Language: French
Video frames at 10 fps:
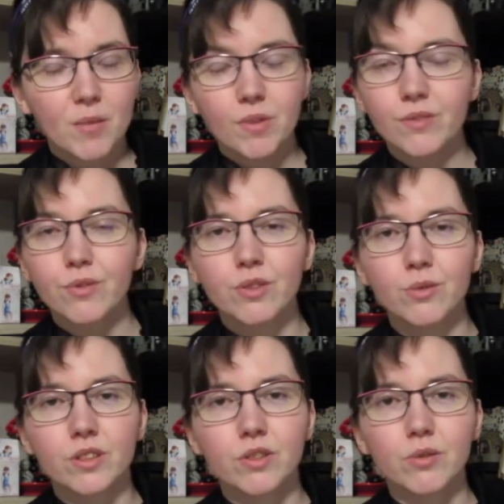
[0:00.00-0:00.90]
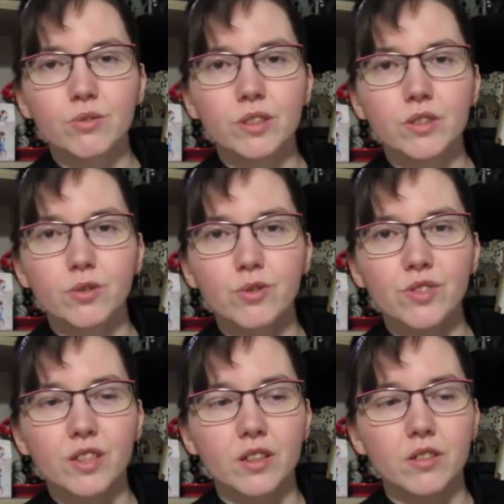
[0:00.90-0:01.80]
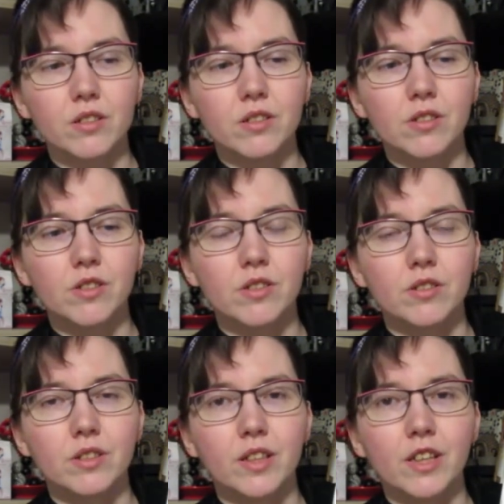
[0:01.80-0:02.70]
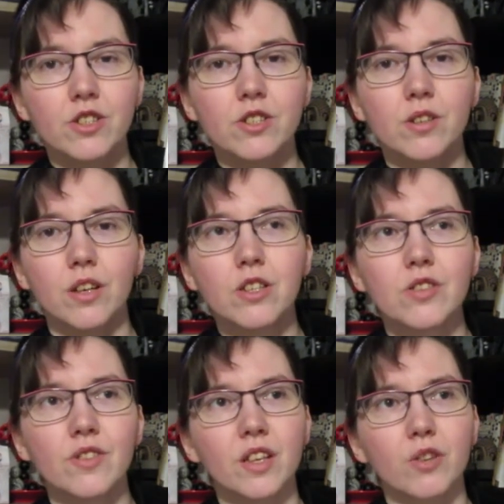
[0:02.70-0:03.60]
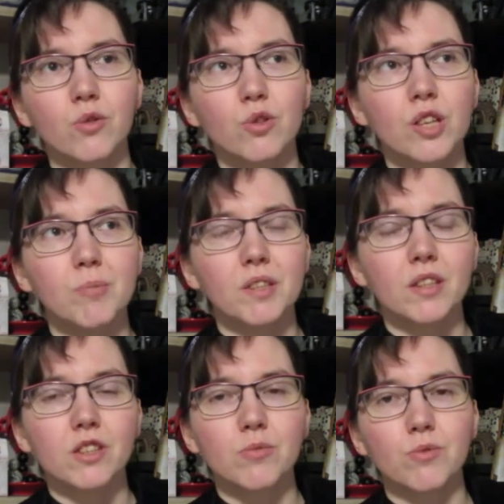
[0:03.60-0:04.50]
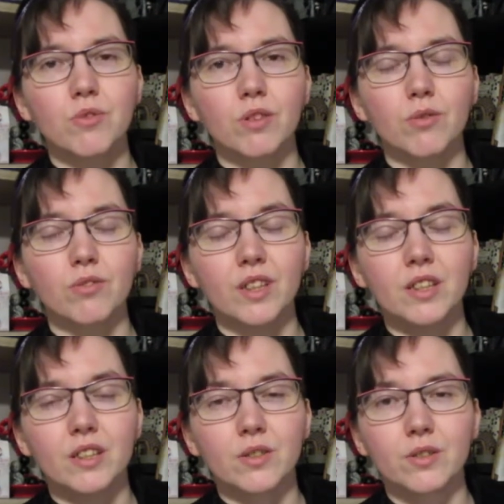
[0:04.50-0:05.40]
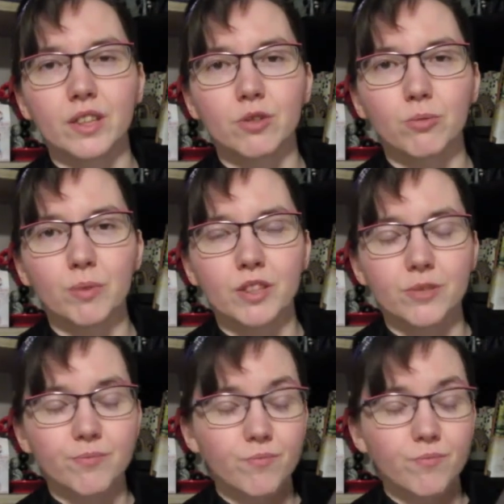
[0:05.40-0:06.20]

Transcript: Mais une fois qu'on est dans on est dans. je veux dire, euh, hier je dis, oh je vais lire deux chapitres, et je me suis retrouvée à lire 140 pages.